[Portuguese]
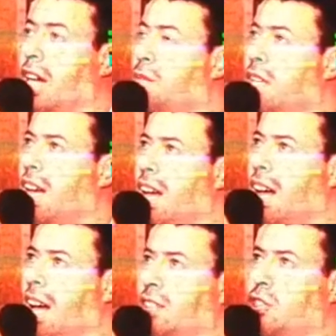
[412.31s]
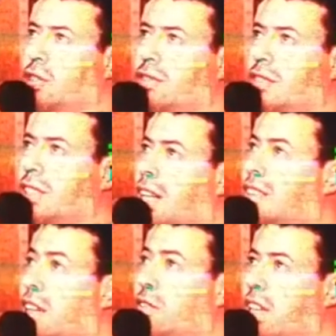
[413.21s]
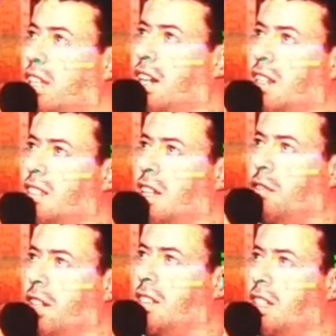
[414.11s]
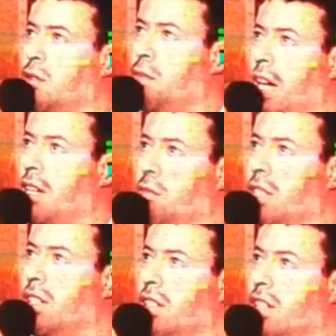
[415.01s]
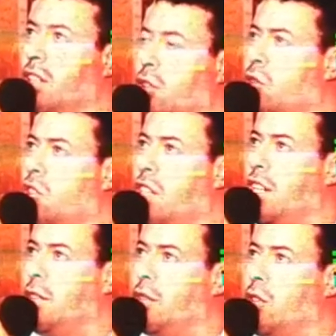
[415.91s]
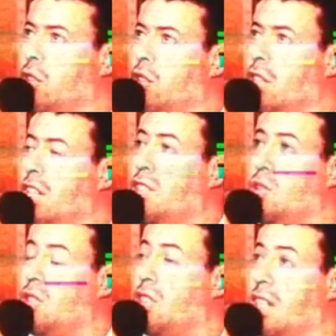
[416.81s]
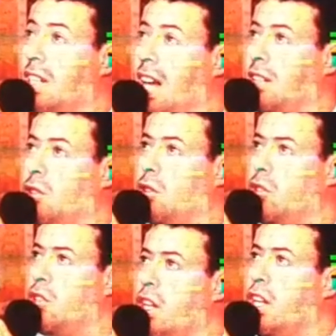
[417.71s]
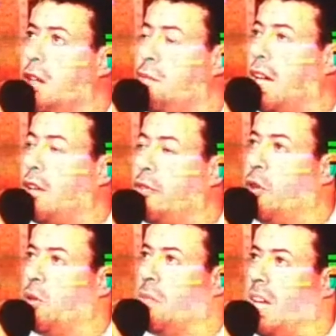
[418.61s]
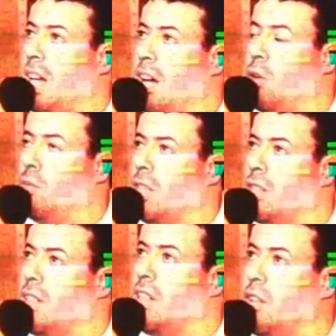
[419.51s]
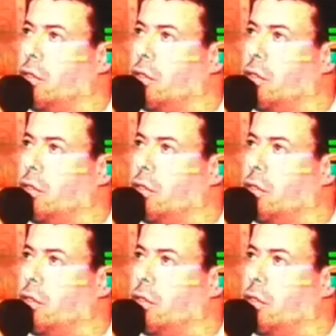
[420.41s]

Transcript: na minha rádio, na TV que ele está fazendo para mim, nos livros e nos cenáculos para formar almas